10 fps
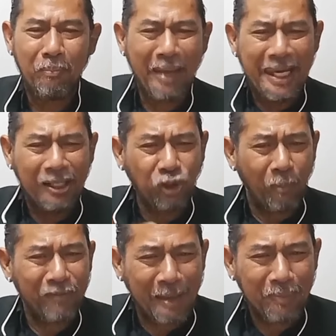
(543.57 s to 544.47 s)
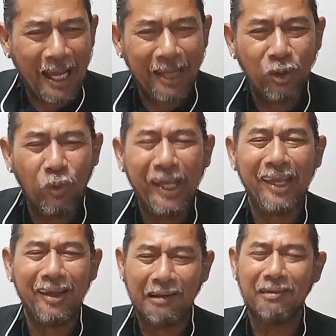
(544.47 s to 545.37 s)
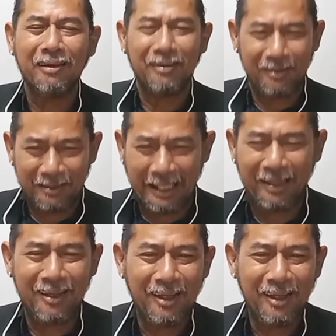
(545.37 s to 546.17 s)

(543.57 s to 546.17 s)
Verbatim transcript: ไม่ได้ตบทรัพย์ใครนะเว้ย เออ เนี่ย